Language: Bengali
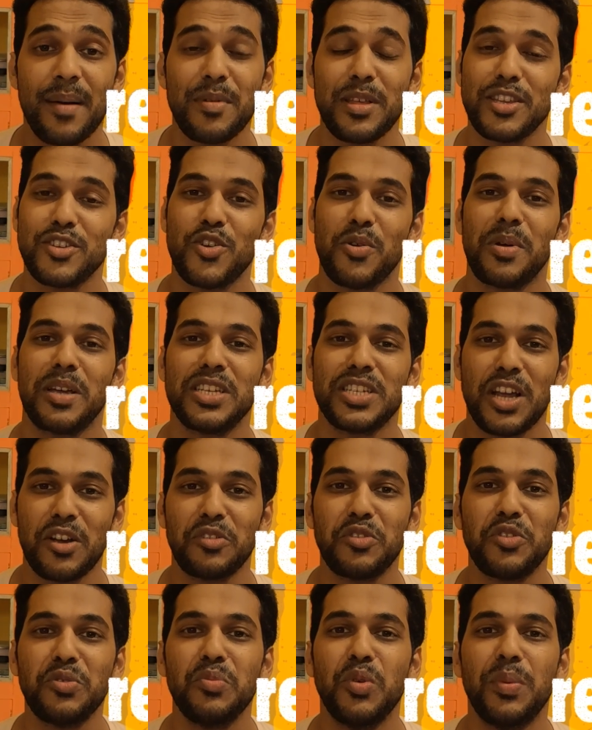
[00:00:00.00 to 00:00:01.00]
আপনাদের সবাইকে
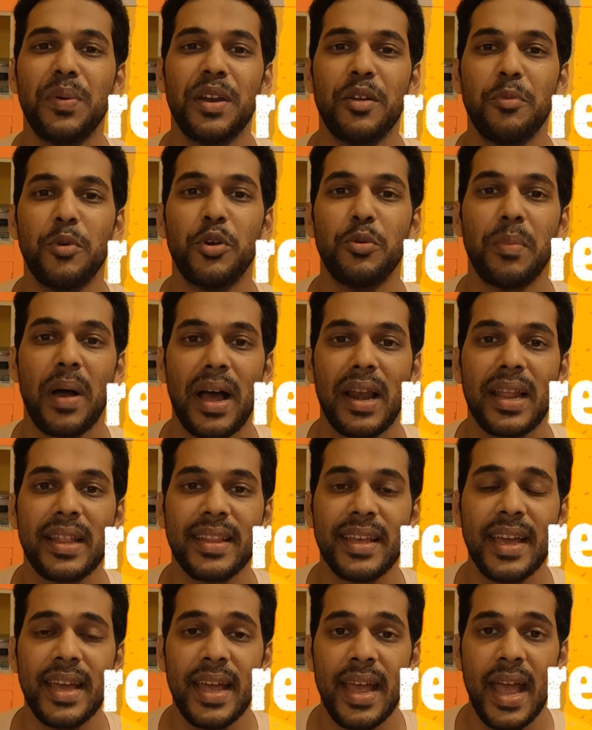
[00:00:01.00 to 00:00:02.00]
স্বাগত মুভি রিভিউ
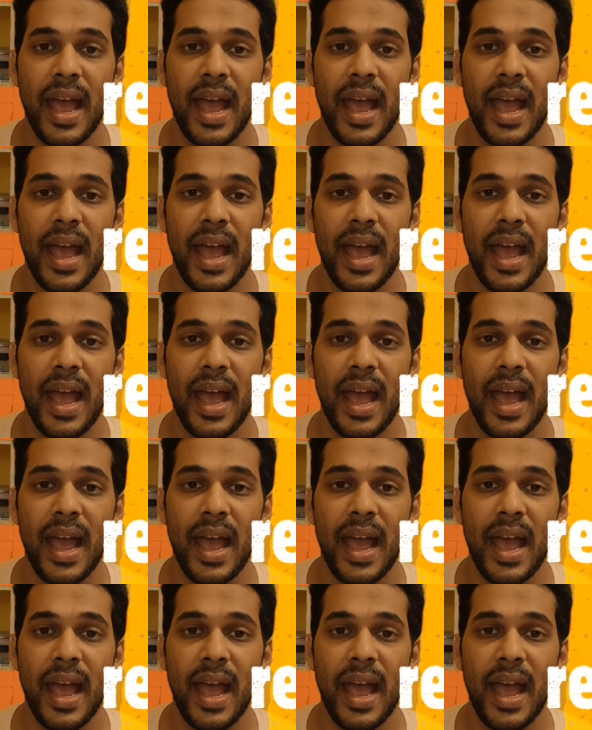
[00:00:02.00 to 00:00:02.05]
বাংলাতে